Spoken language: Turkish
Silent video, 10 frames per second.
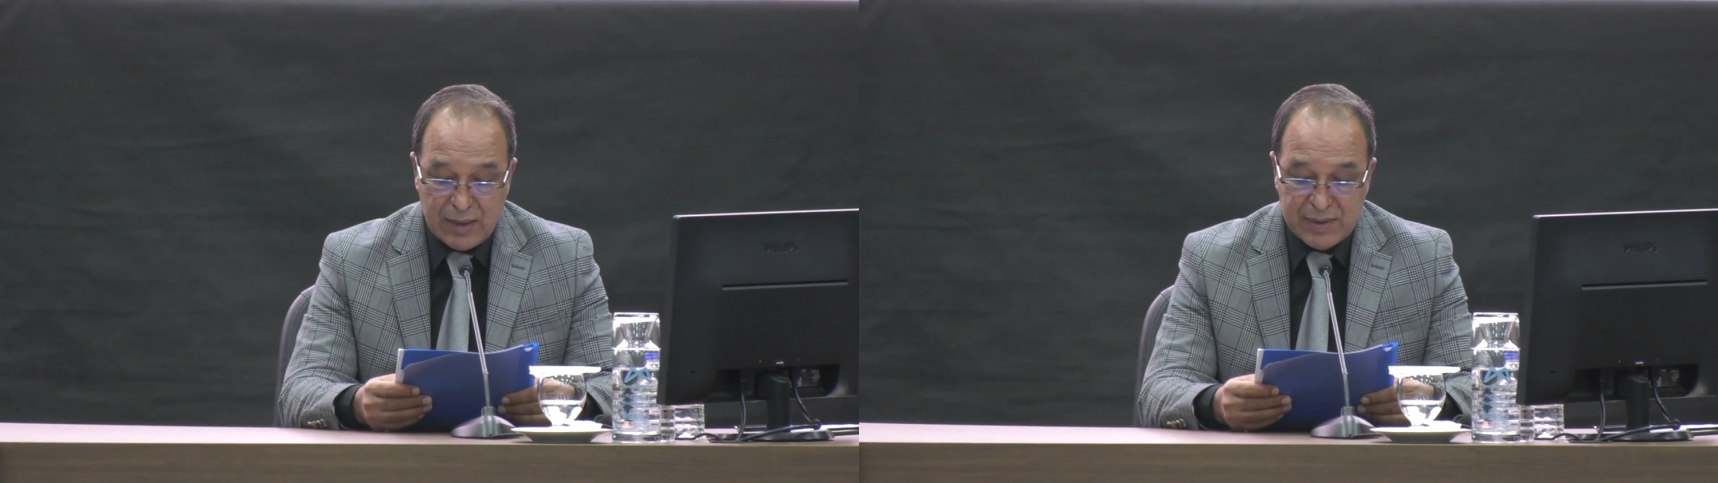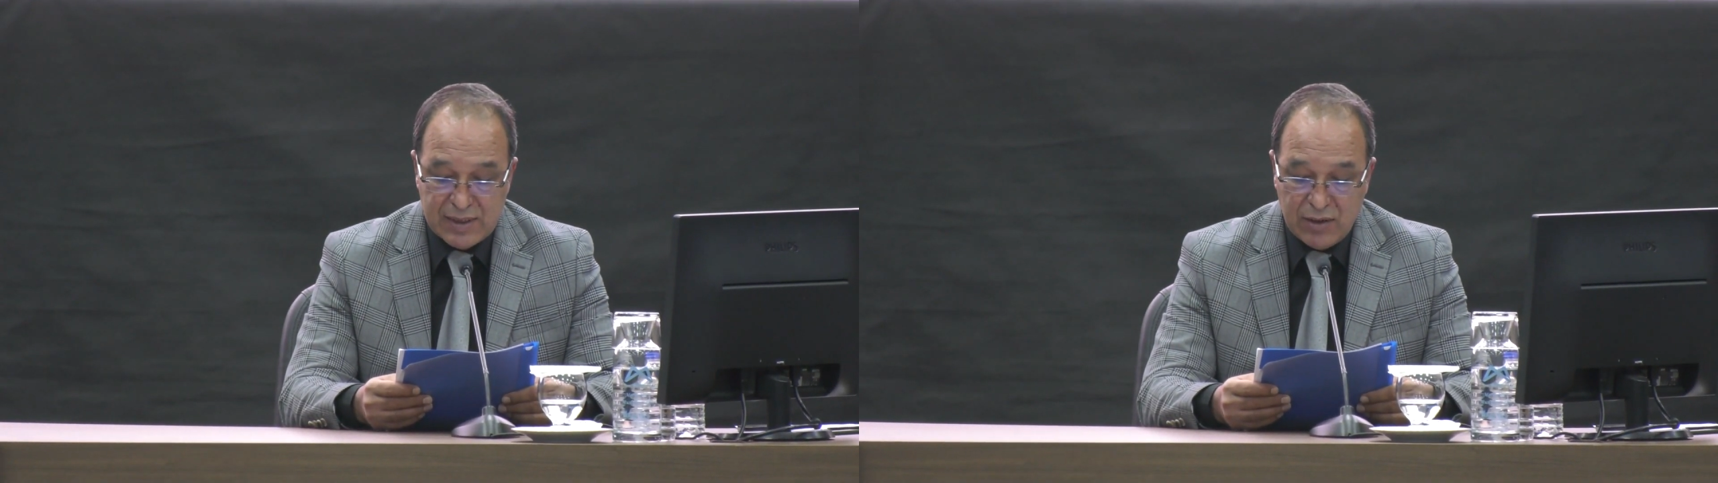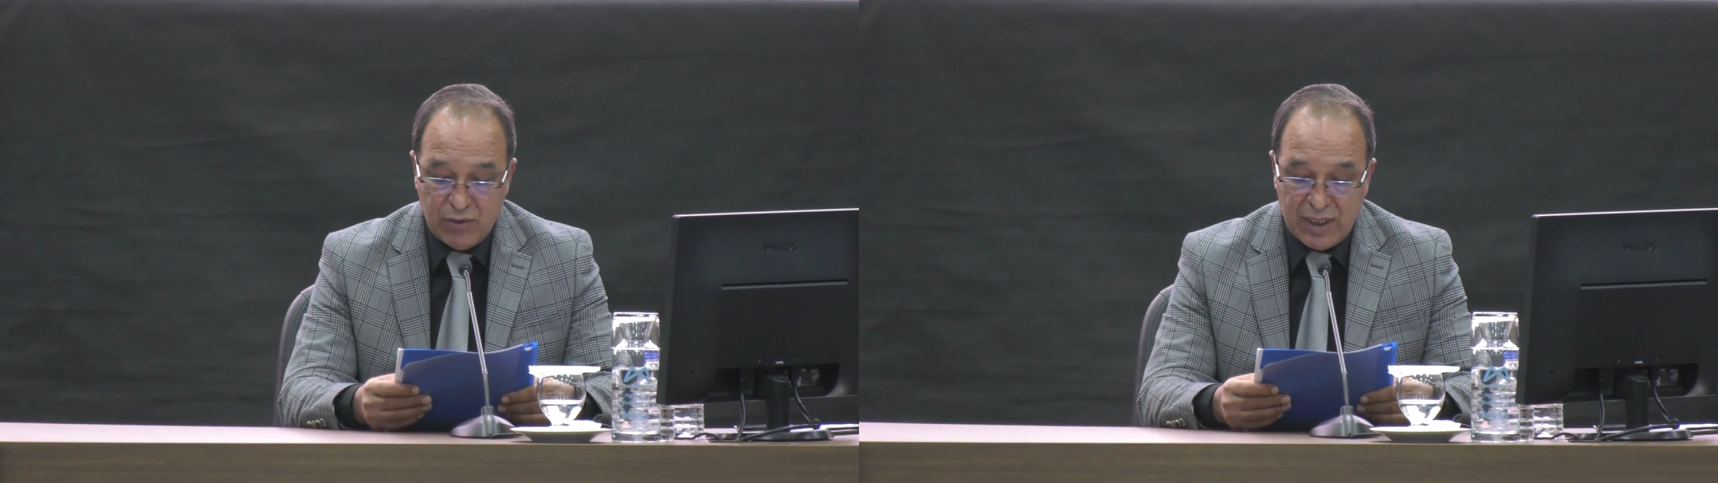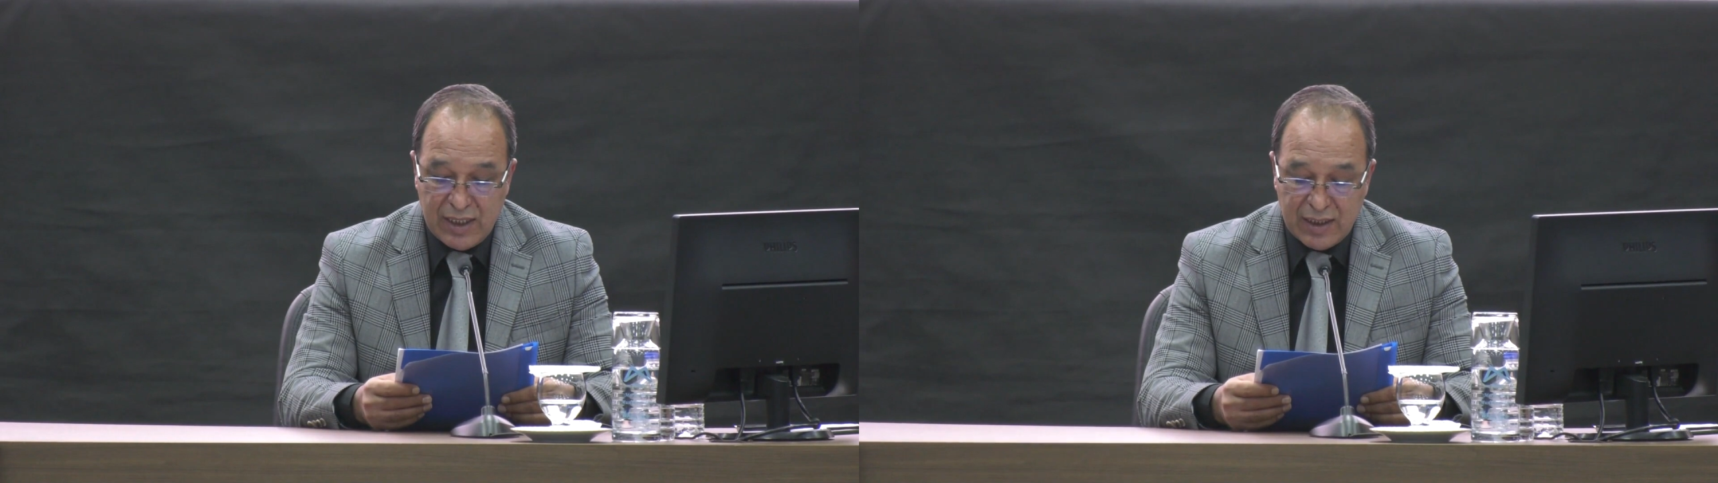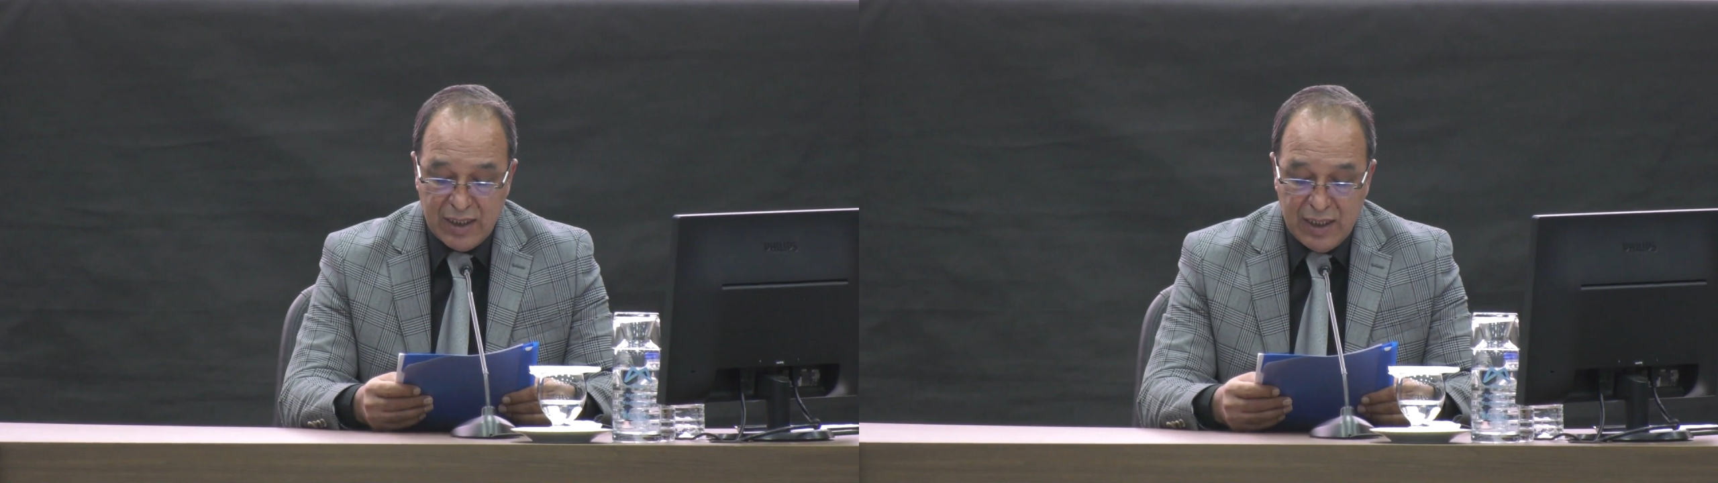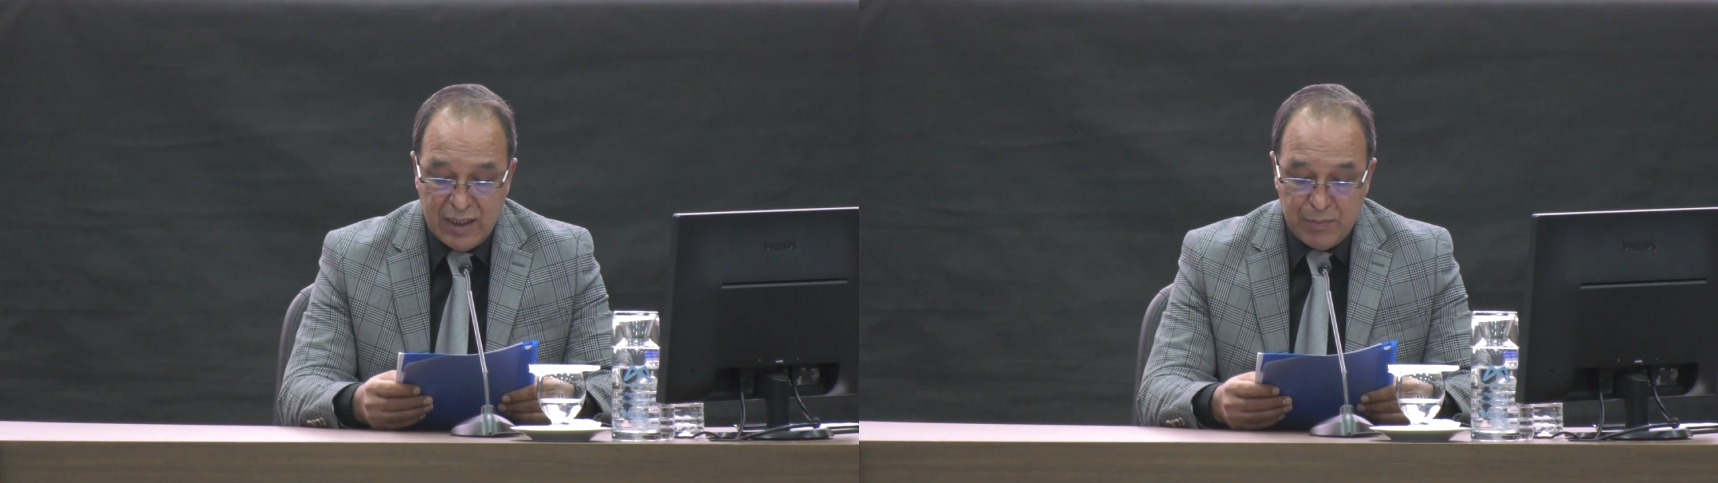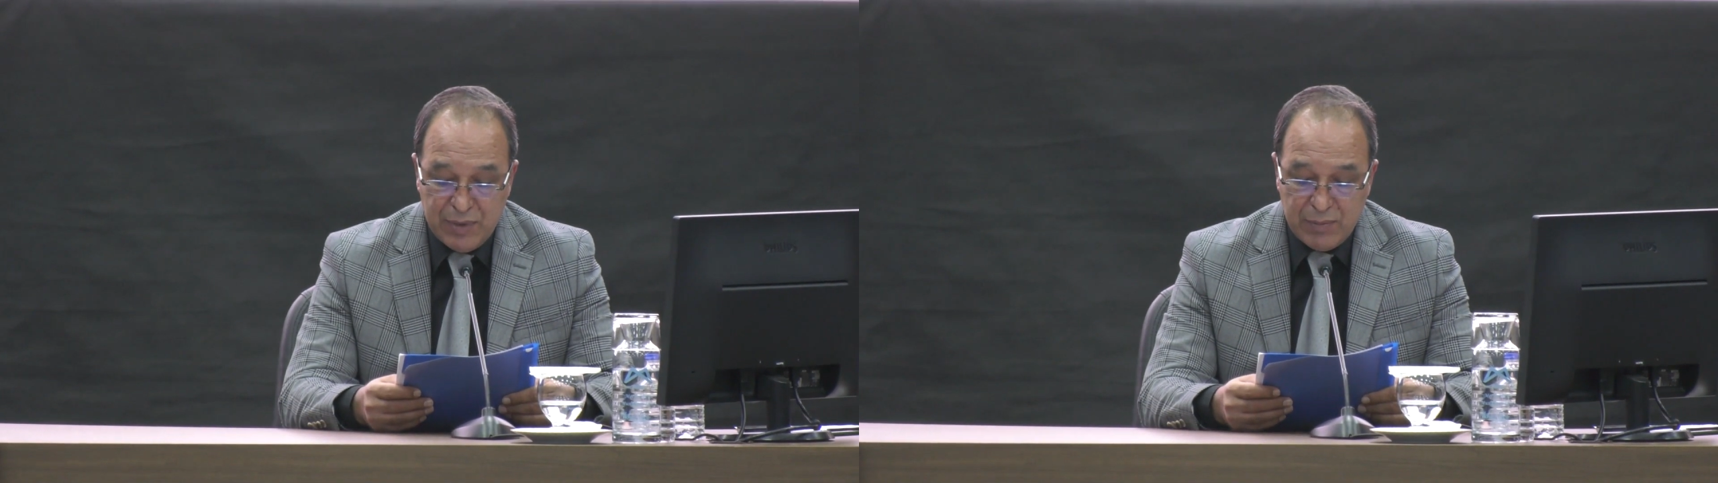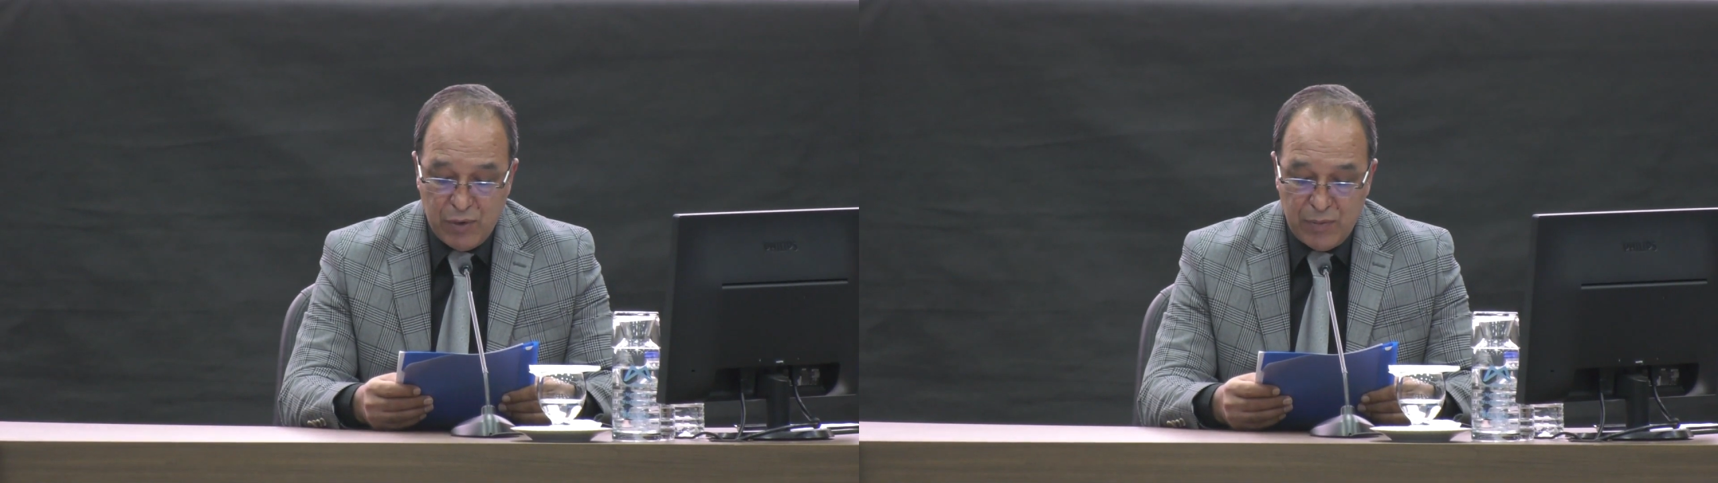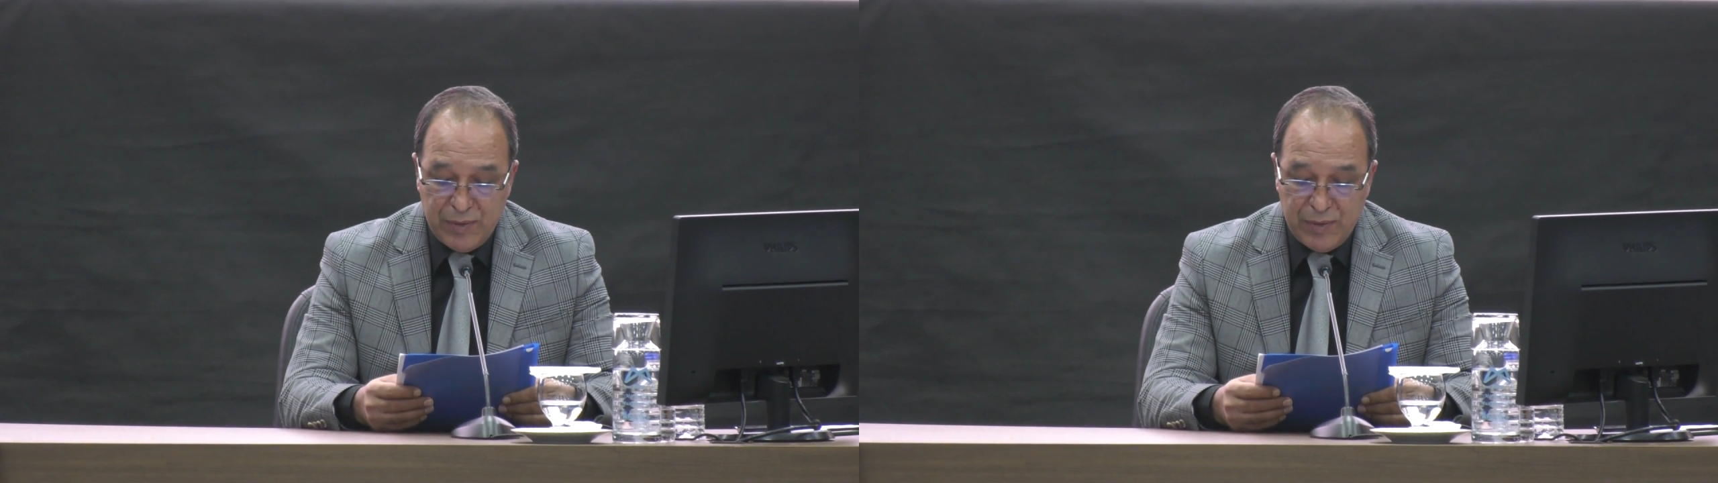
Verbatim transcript: alan işaretlenmesine yönelik